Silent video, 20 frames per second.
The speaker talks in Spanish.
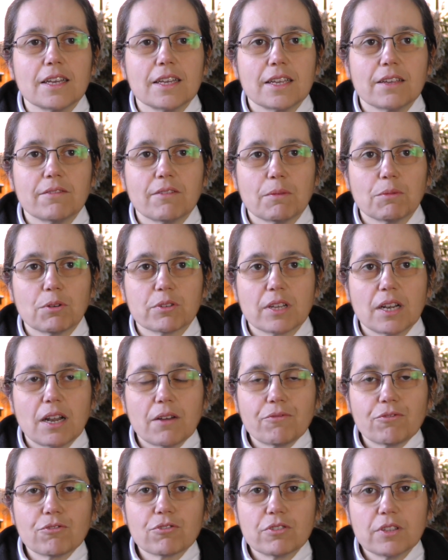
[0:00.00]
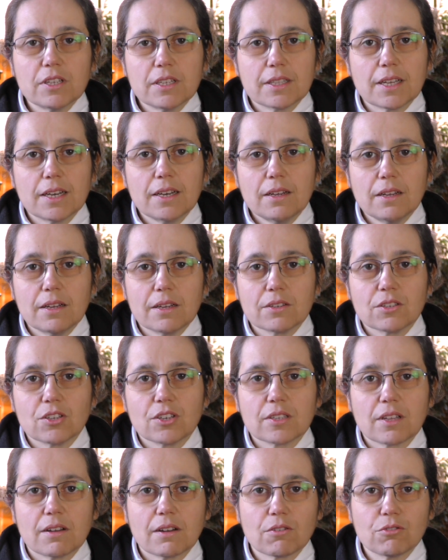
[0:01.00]
Y vamos a la furgoneta, yo
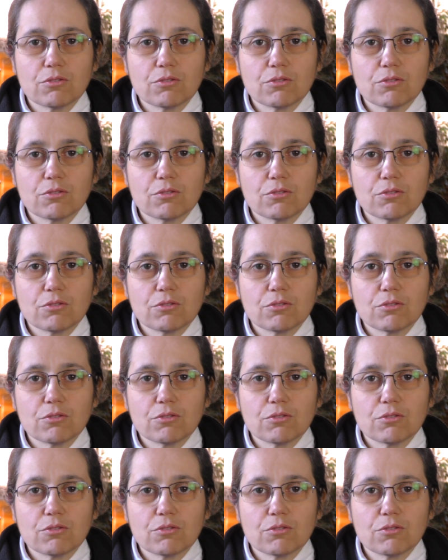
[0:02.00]
estaba